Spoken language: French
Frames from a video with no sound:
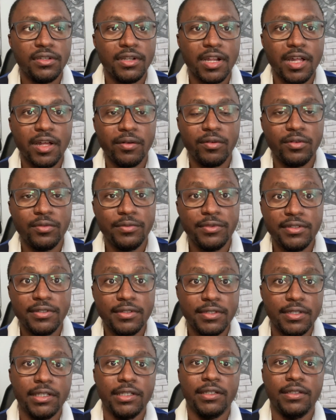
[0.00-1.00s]
la commune
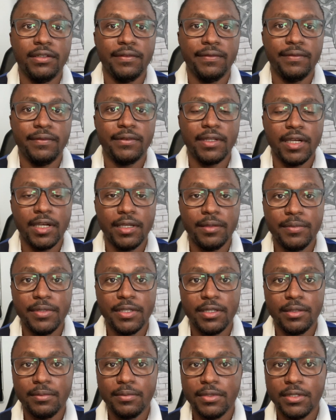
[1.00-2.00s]
s'est très
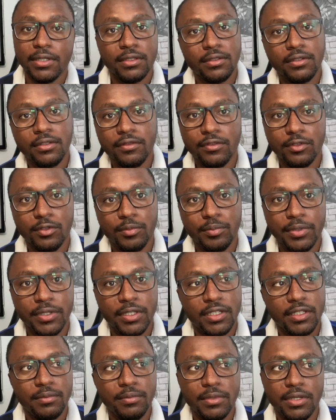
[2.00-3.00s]
bien, bien
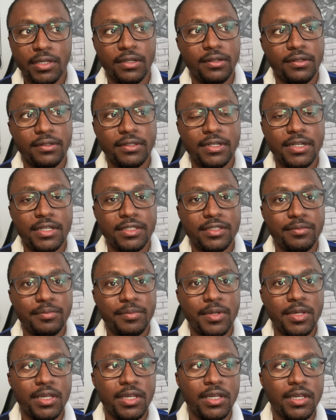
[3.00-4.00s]
développée, mais on
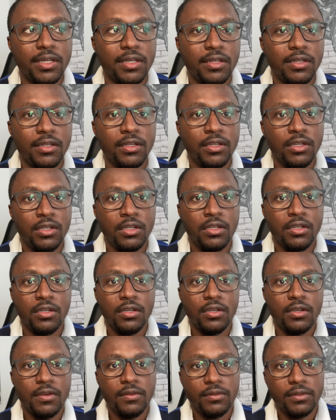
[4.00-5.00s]
espère
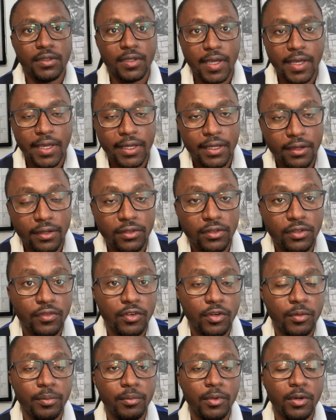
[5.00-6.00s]
un très grand
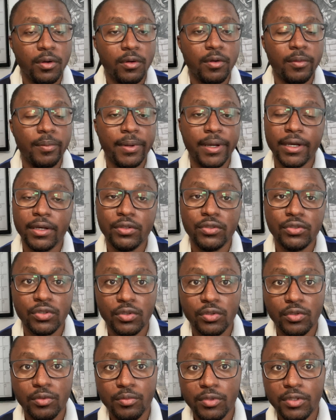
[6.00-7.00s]
développement comparé aux
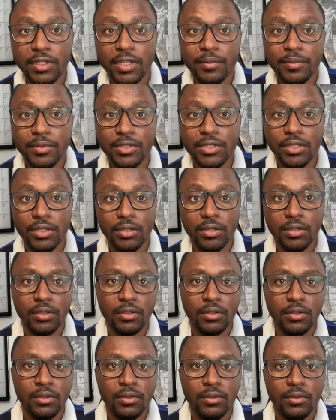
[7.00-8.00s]
autres communes d'Abidjan
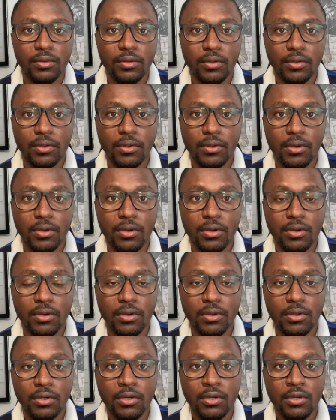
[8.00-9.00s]
donc, euh,
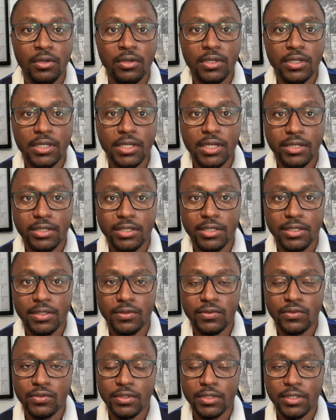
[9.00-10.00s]
il y a des
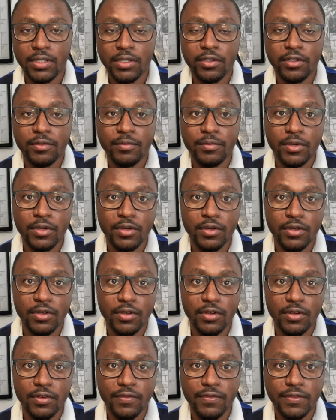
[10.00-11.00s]
sociétés comme
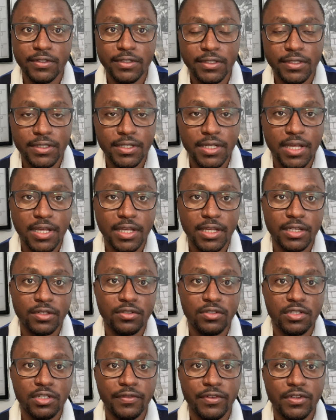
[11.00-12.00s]
euh,
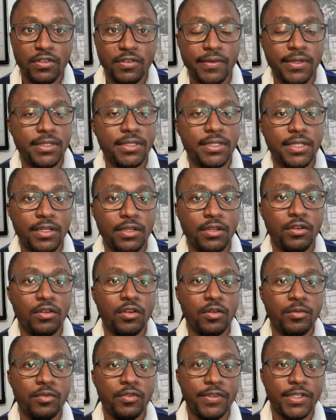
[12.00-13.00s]
une Université,
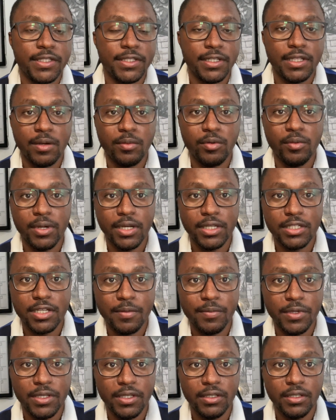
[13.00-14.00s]
comme l'Université d'Aboba
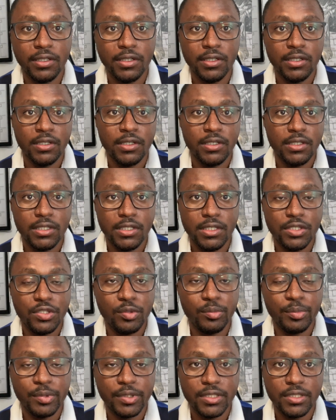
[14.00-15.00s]
Djami, qui
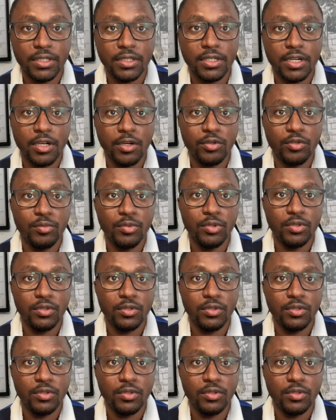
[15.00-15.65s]
sont présents dans la commune